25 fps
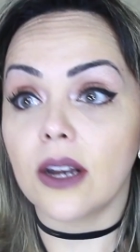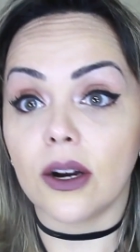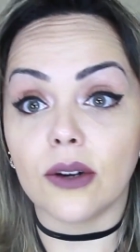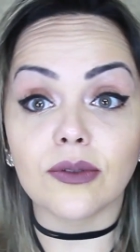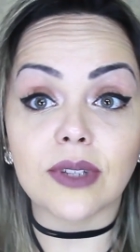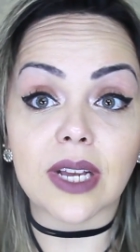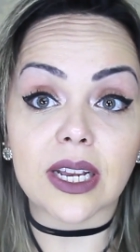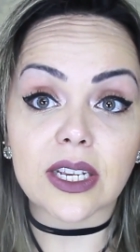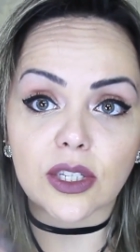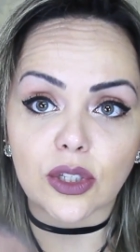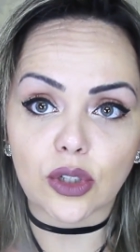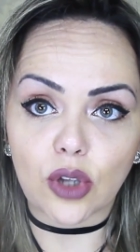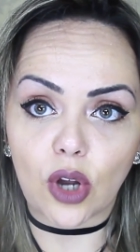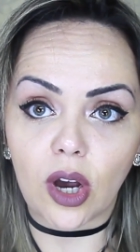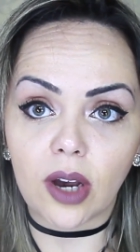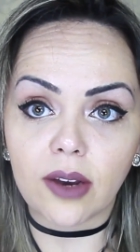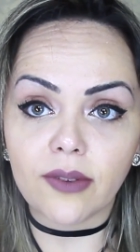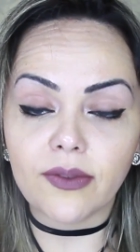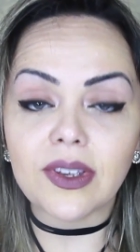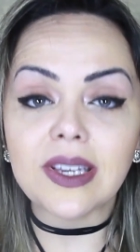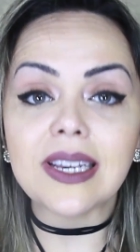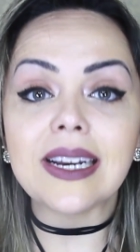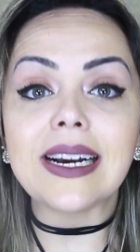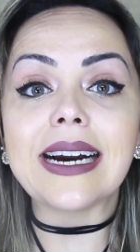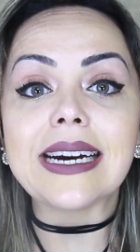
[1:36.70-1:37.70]
Então, das
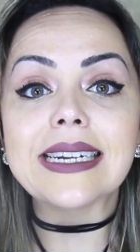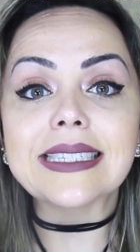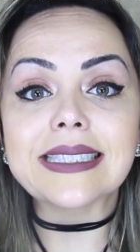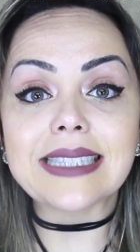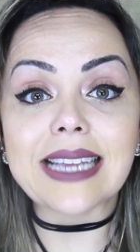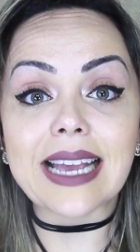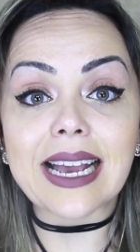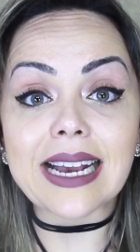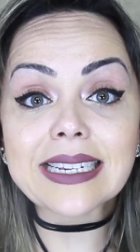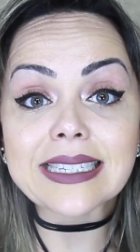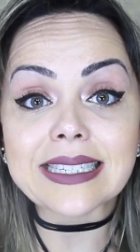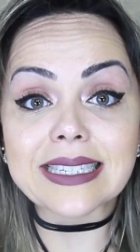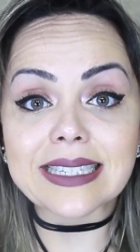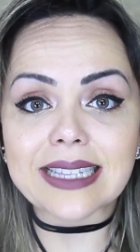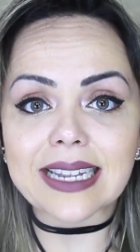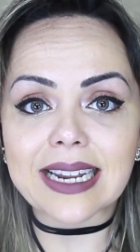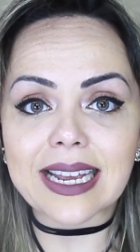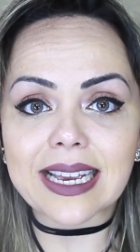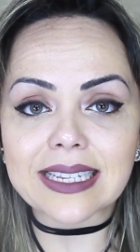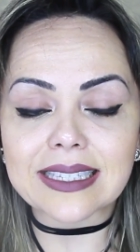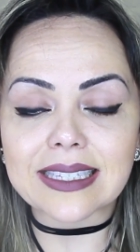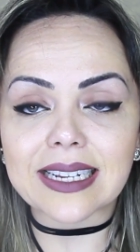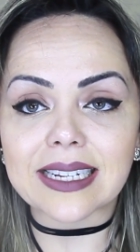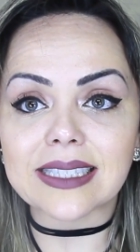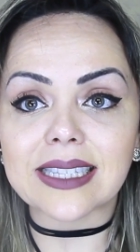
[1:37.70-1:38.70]
9 até as
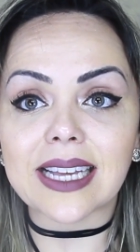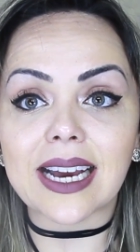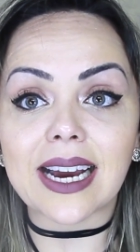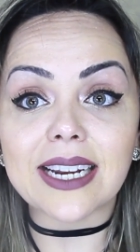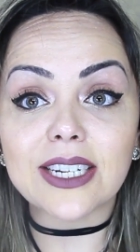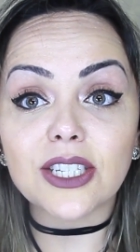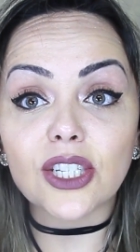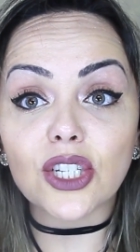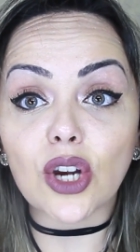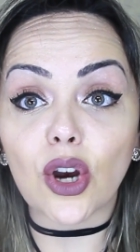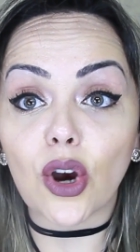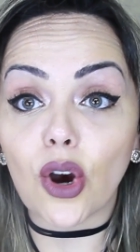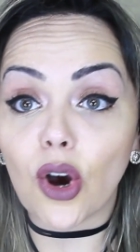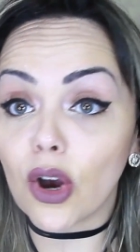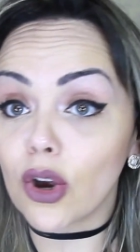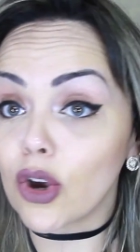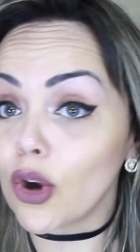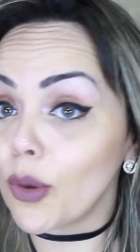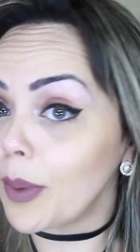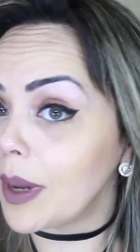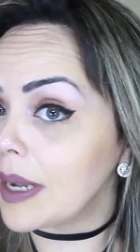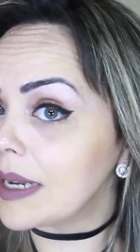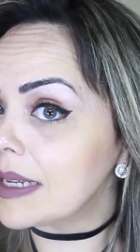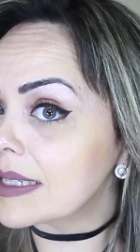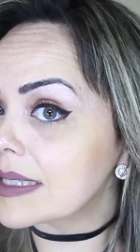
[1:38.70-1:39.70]
3 da tarde, ó
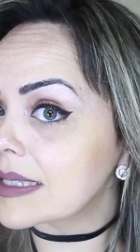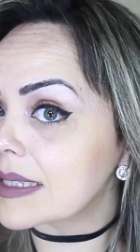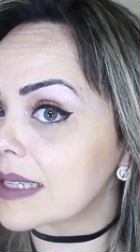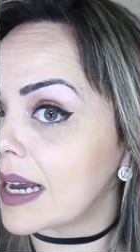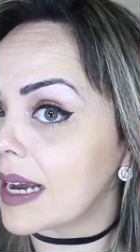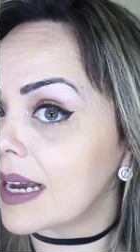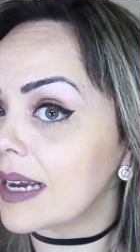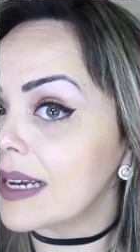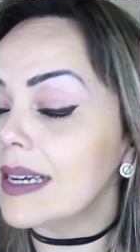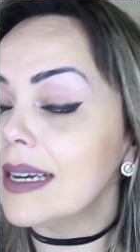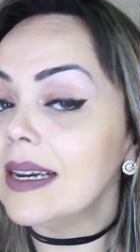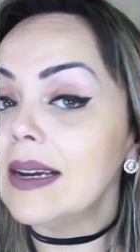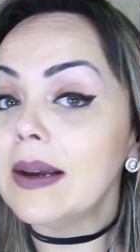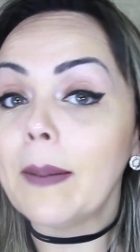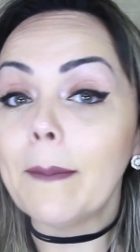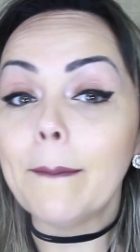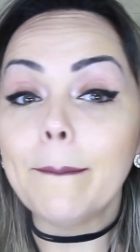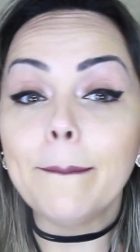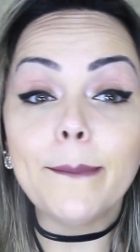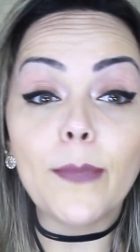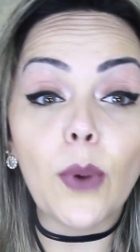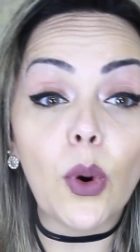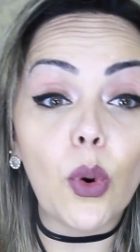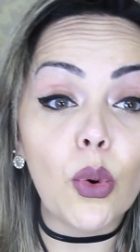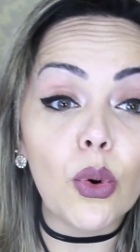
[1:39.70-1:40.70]
como ela está
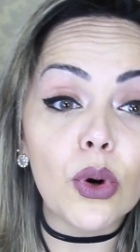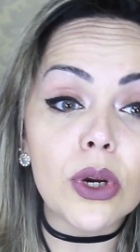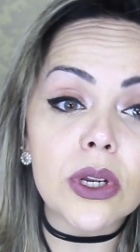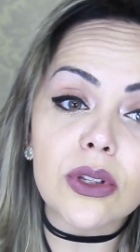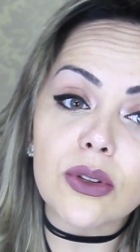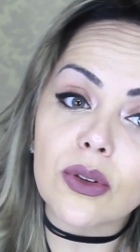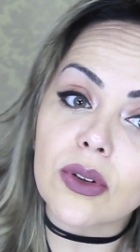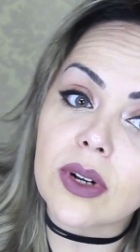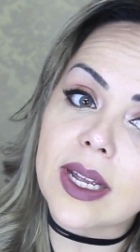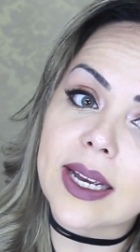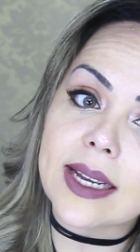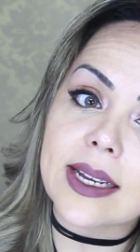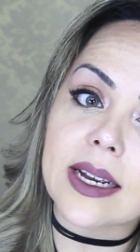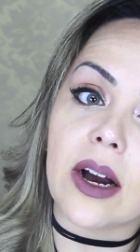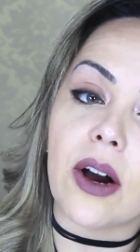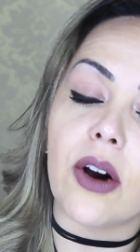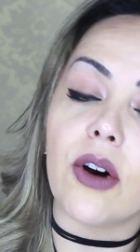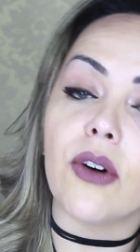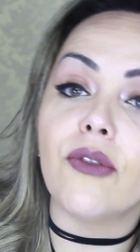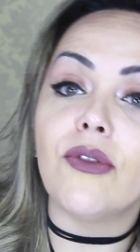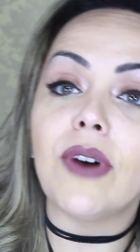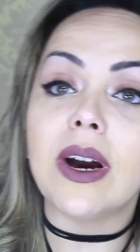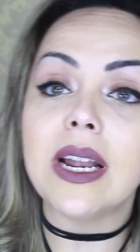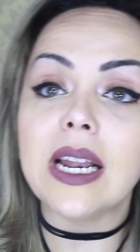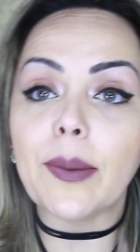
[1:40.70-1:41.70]
muito
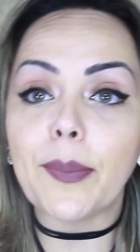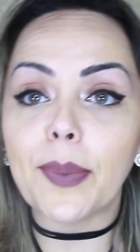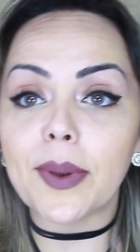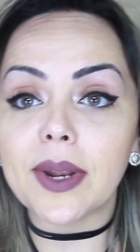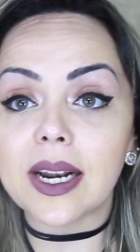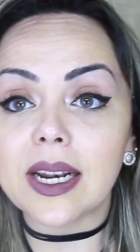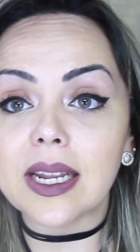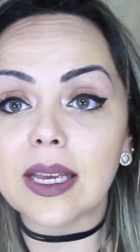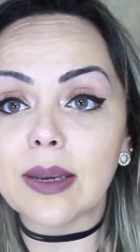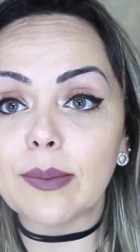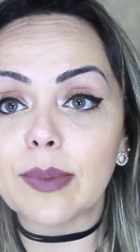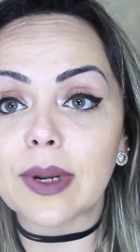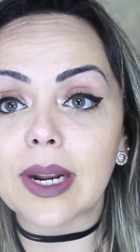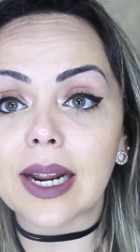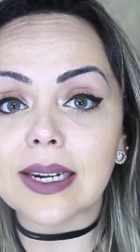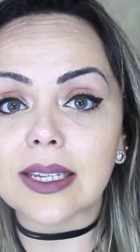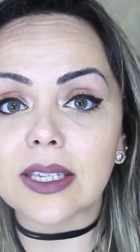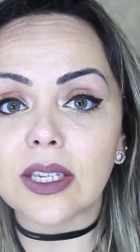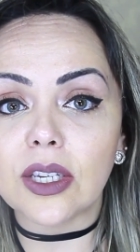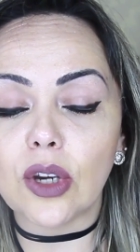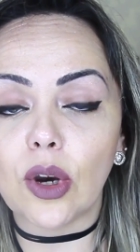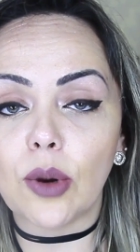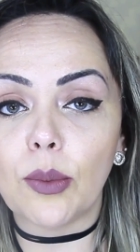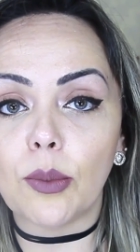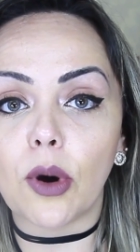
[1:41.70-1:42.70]
legal. Vale a pena lembrar
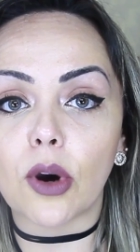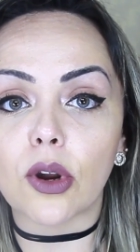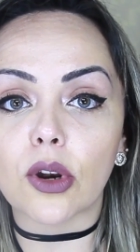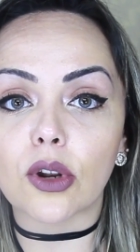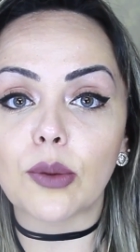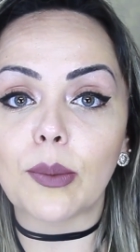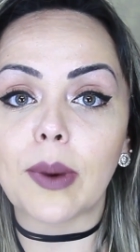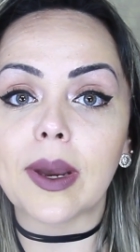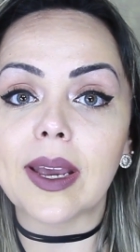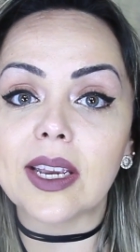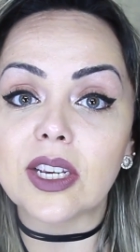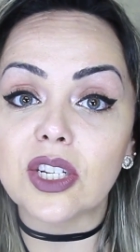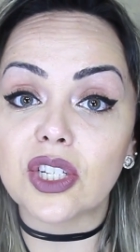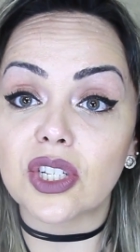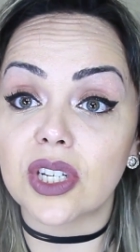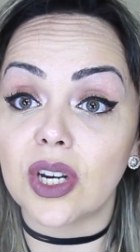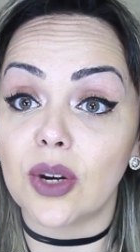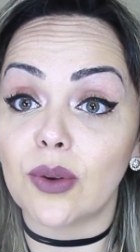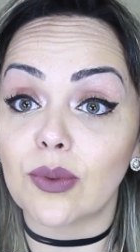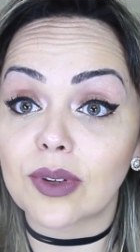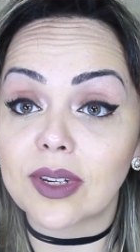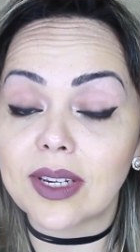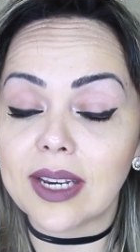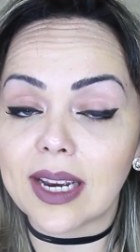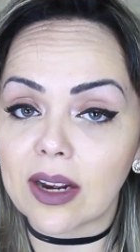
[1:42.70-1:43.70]
que eu moro numa
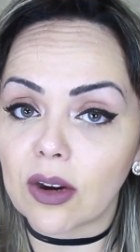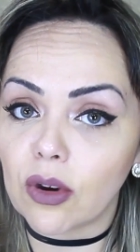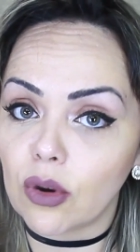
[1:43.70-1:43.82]
região que